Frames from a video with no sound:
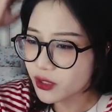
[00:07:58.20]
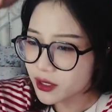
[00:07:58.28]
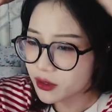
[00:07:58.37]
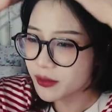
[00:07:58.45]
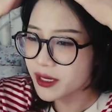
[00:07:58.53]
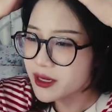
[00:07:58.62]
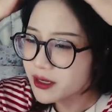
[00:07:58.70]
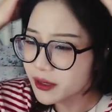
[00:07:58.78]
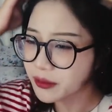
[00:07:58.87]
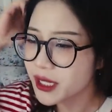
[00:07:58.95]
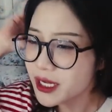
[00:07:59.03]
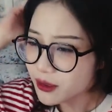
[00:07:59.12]
là nó mất
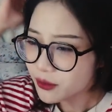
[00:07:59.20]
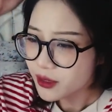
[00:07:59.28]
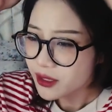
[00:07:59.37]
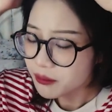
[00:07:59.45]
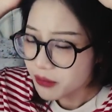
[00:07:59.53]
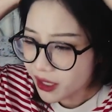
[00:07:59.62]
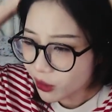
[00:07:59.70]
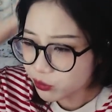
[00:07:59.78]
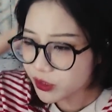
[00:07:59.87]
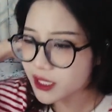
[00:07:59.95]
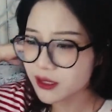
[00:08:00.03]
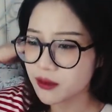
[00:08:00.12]
niềm tin không mất lòng
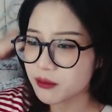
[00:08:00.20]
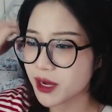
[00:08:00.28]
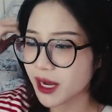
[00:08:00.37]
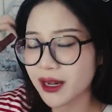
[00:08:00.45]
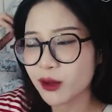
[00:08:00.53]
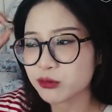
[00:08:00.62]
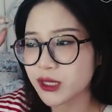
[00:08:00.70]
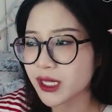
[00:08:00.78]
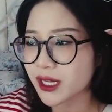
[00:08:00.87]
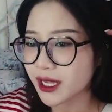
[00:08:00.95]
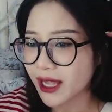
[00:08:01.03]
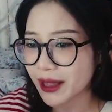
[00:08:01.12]
tin không mà cái lòng tin
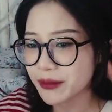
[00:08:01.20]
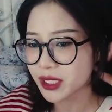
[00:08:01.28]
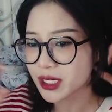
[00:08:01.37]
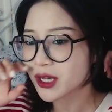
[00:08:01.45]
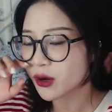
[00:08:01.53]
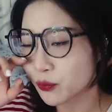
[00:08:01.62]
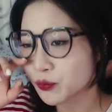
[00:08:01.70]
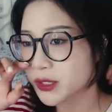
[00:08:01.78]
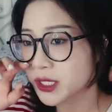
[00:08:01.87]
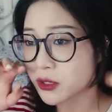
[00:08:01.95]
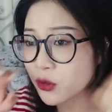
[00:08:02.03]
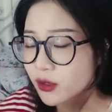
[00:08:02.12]
là cái kiểu
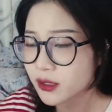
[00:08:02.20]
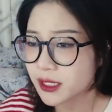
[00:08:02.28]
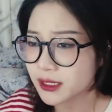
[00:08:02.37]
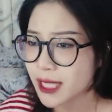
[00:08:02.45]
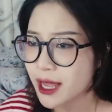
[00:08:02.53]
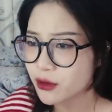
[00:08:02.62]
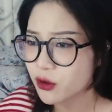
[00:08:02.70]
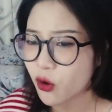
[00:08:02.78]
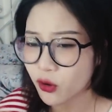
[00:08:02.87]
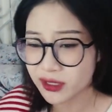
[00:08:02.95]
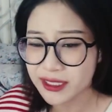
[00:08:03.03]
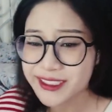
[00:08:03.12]
khiến con người ta nó
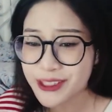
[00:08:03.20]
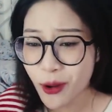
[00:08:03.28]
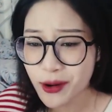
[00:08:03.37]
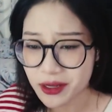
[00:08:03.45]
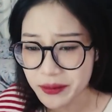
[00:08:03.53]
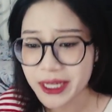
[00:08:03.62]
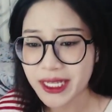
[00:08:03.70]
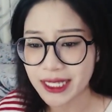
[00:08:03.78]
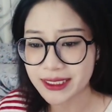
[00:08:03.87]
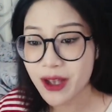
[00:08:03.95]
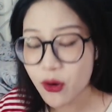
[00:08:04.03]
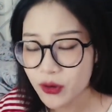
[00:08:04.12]
còn lý do để bên
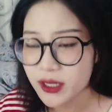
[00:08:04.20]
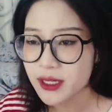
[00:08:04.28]
cạnh nhau ấy